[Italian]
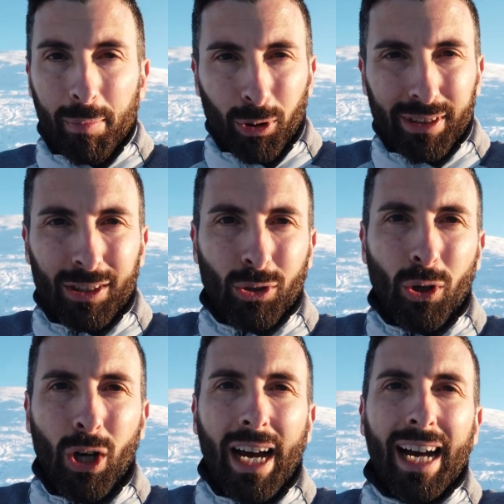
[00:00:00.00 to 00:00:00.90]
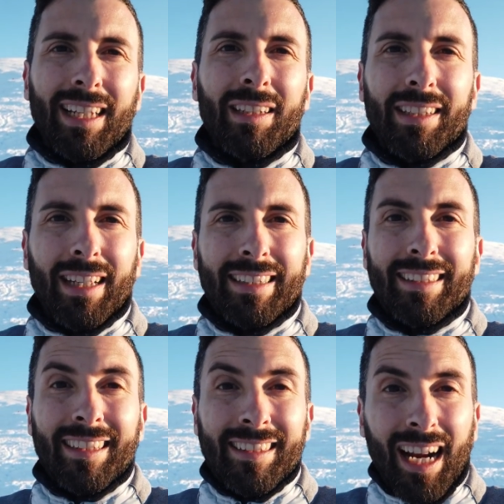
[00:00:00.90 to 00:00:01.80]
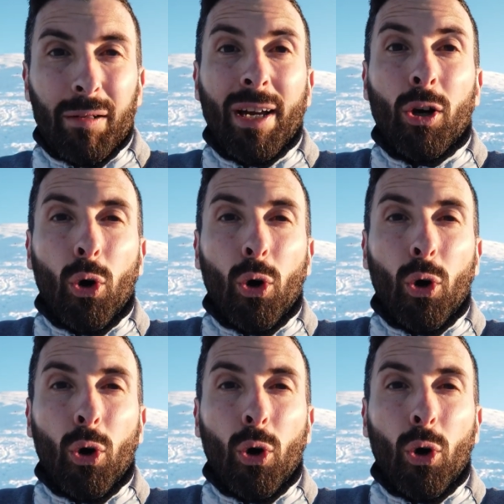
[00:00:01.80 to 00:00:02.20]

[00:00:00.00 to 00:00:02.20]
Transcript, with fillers: mi ha portato ad, addentrarmi